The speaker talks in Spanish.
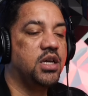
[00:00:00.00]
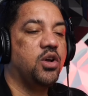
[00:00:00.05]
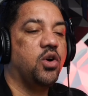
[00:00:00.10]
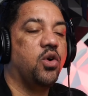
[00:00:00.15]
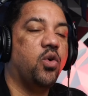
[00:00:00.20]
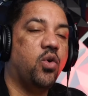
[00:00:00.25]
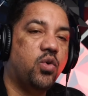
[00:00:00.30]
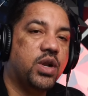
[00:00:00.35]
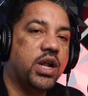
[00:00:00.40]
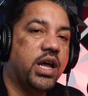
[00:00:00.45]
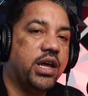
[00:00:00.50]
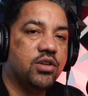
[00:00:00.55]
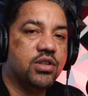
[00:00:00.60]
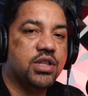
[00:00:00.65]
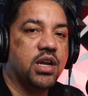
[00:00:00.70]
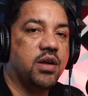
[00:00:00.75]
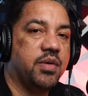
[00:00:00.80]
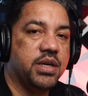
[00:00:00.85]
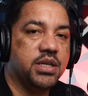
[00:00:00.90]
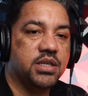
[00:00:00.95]
una y
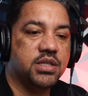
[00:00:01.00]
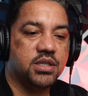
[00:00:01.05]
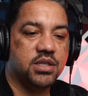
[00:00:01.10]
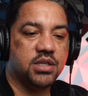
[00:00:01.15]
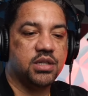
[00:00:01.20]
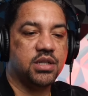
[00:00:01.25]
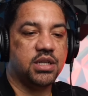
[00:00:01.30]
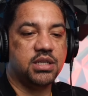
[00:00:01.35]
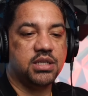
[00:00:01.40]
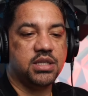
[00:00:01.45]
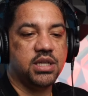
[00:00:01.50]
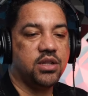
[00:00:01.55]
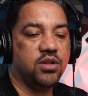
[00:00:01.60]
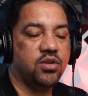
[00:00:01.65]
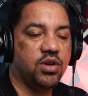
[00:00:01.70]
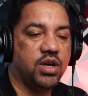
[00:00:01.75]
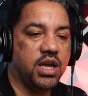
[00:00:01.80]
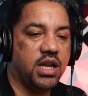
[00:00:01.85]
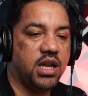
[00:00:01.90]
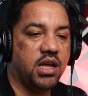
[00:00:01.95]
otra vez diciendo
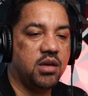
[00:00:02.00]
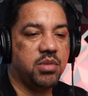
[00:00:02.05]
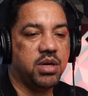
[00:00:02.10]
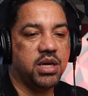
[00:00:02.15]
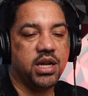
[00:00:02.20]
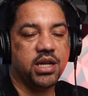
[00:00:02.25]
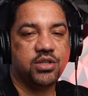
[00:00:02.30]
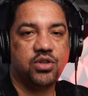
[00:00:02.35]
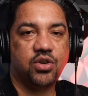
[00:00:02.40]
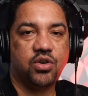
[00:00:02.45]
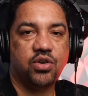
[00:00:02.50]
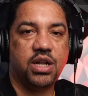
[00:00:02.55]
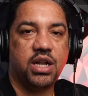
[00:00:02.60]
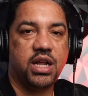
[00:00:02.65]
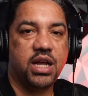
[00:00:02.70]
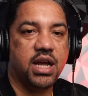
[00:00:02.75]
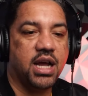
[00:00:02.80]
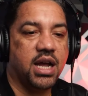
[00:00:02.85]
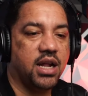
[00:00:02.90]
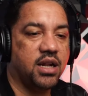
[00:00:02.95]
que la inmigración
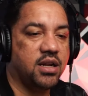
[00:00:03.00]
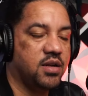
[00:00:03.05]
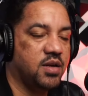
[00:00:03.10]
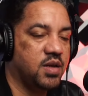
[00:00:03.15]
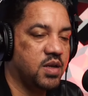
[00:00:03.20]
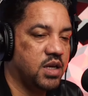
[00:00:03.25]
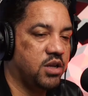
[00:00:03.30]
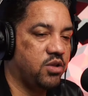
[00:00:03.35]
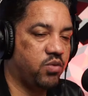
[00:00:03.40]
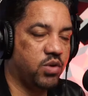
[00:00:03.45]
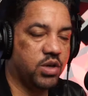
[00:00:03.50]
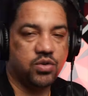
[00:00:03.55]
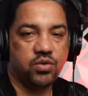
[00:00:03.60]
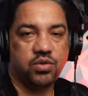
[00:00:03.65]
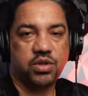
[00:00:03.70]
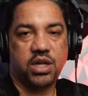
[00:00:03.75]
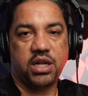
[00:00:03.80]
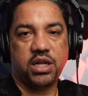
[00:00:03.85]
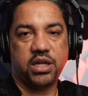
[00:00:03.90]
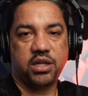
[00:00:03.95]
ilegal no es un
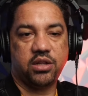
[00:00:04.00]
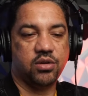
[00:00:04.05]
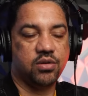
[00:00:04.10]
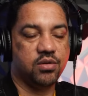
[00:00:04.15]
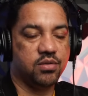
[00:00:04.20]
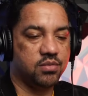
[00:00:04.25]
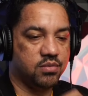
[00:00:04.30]
delito,